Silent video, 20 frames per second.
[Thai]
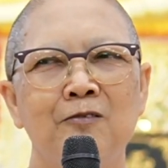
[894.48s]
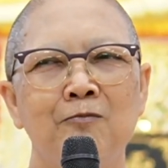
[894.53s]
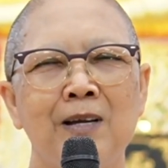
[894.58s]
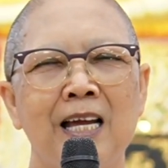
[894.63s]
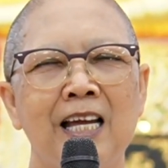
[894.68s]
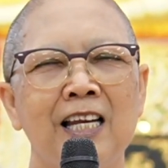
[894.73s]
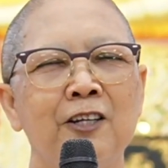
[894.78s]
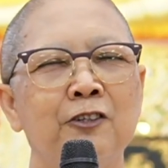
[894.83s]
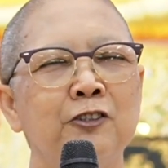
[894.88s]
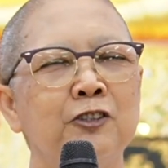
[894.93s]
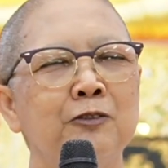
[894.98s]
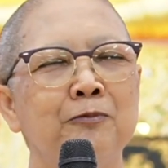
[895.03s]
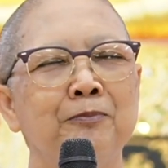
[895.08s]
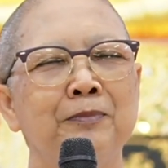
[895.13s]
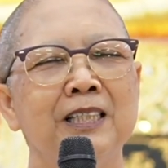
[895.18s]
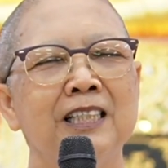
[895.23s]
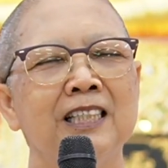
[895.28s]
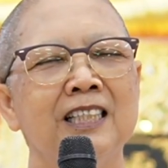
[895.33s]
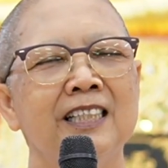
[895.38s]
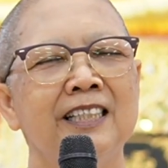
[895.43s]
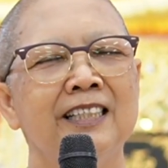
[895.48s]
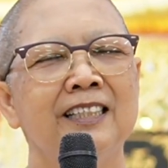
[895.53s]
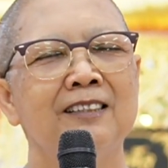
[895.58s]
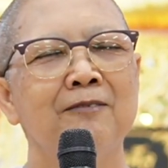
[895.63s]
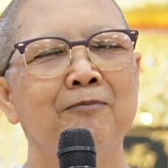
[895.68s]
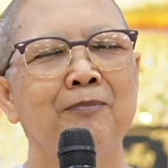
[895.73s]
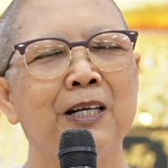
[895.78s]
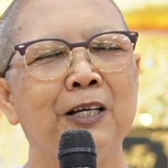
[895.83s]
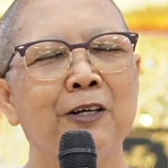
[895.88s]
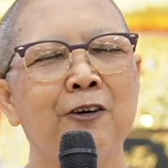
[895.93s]
แม้เราจะมีเงิน
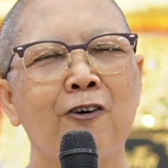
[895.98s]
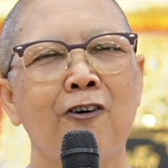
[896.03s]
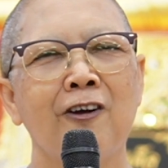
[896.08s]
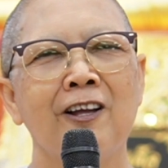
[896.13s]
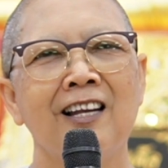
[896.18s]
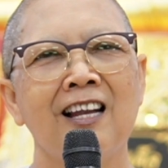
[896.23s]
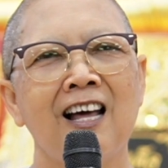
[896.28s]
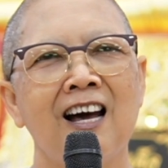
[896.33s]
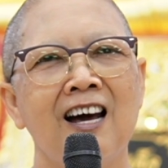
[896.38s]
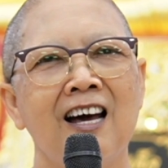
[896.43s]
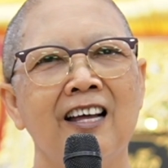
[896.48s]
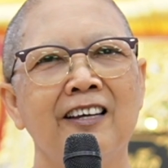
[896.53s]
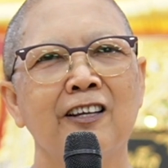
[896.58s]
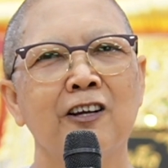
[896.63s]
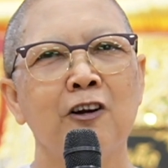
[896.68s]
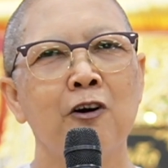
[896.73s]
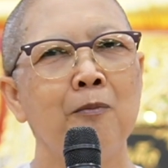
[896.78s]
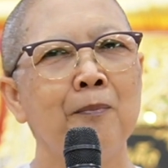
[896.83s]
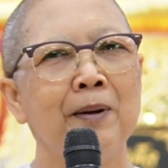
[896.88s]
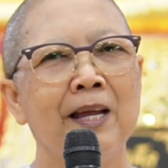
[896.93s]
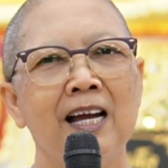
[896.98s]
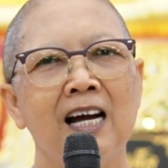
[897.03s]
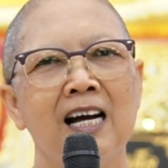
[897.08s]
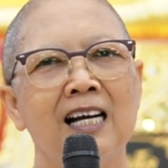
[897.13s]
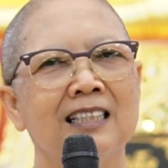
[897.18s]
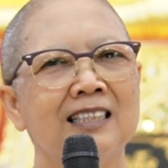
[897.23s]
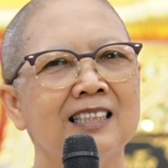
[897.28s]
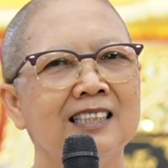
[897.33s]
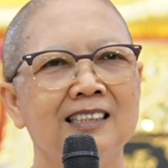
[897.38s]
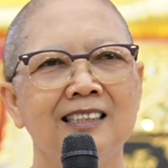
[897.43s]
เป็นร้อยล้านก็ไม่
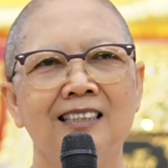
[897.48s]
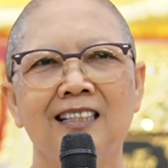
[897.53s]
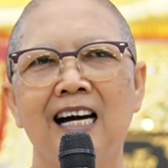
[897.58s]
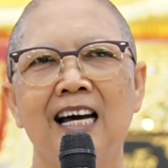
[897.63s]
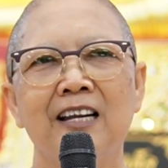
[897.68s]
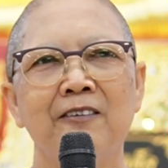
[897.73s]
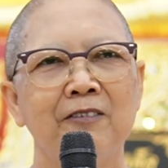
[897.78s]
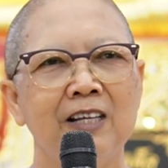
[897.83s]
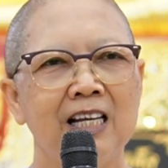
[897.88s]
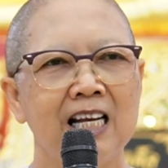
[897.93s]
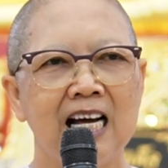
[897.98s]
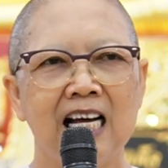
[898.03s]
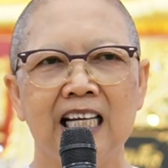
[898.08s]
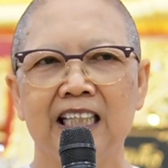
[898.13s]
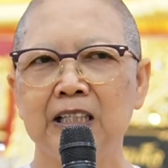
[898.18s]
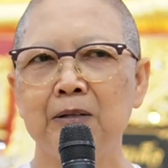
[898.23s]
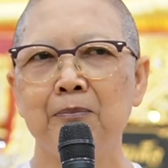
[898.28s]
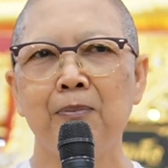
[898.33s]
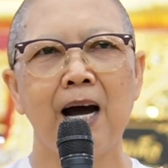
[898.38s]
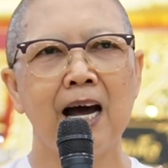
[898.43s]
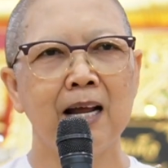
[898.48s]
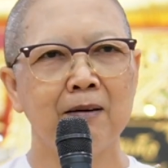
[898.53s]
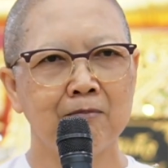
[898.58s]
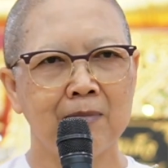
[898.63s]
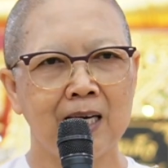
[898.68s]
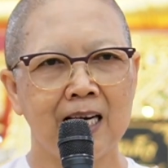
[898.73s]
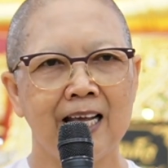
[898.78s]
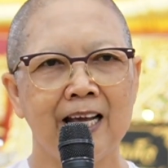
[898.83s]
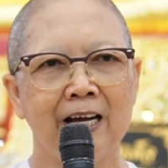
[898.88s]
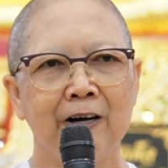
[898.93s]
อาจซื้อการเวลาที่ผ่าน
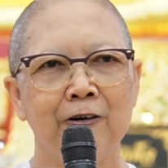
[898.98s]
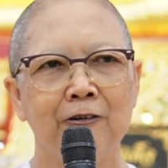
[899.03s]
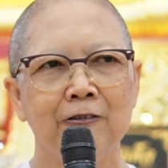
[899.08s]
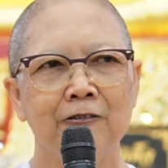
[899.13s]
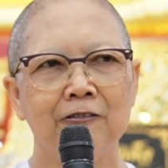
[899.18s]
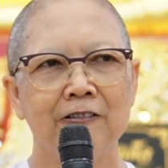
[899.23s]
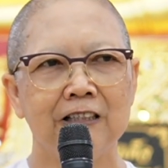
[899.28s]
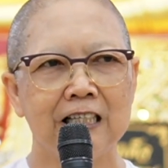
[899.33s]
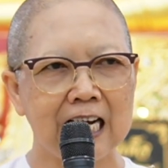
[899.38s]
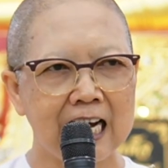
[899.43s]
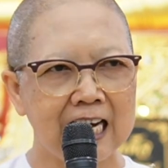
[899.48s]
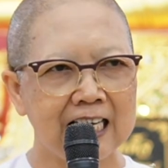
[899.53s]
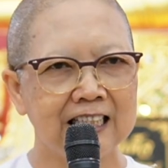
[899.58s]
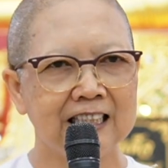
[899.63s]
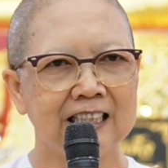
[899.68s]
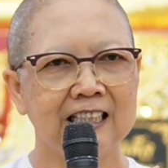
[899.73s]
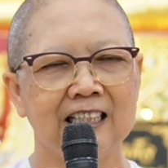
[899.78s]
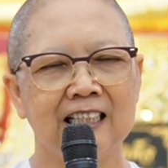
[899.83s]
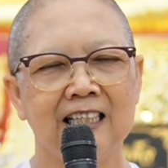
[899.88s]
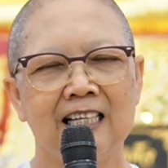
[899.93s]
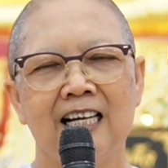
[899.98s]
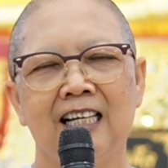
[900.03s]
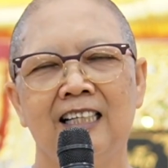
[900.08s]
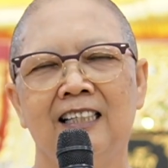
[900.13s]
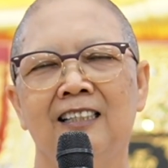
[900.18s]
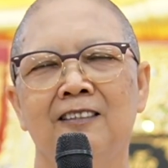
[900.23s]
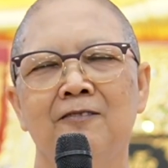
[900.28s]
มาแล้วได้ฉันใด